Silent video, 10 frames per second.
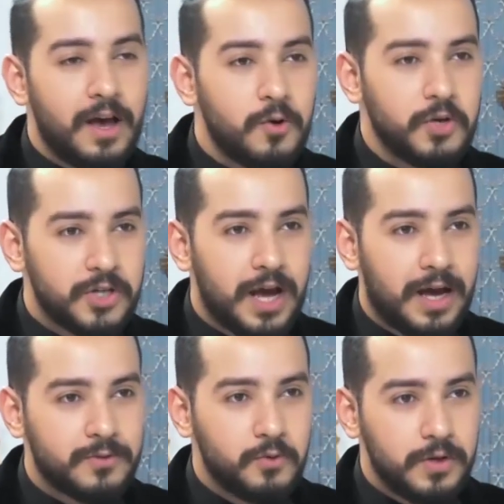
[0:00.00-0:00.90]
اكو
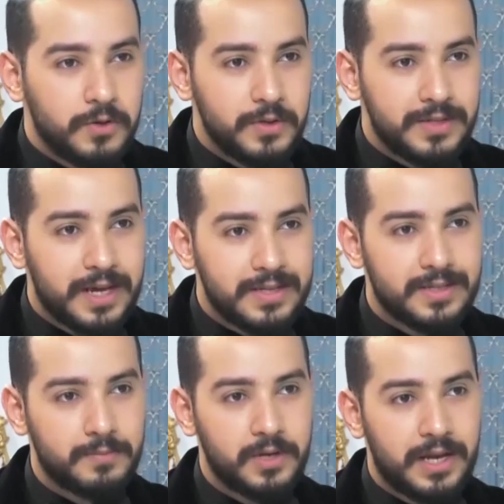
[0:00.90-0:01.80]
اشاعه تقول انه انت
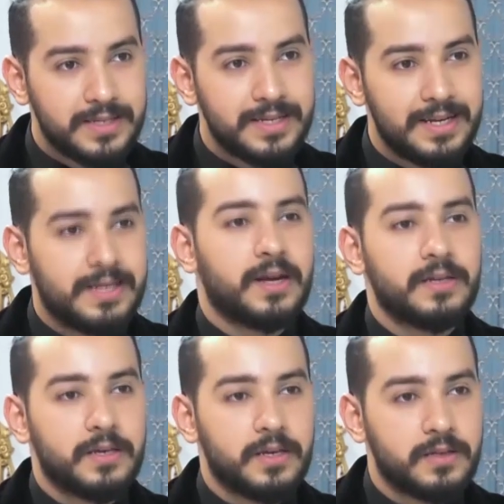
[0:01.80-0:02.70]
اصلا بالاصل
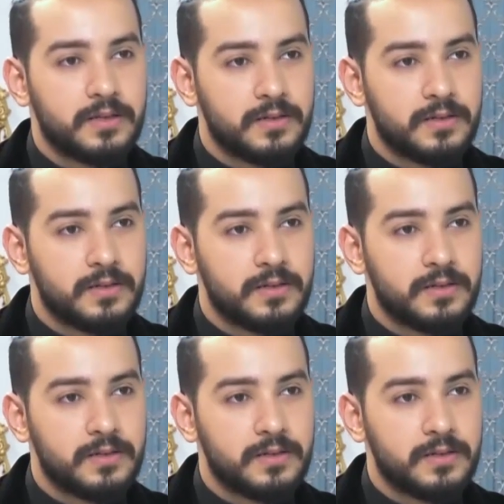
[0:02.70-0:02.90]
ايرانيه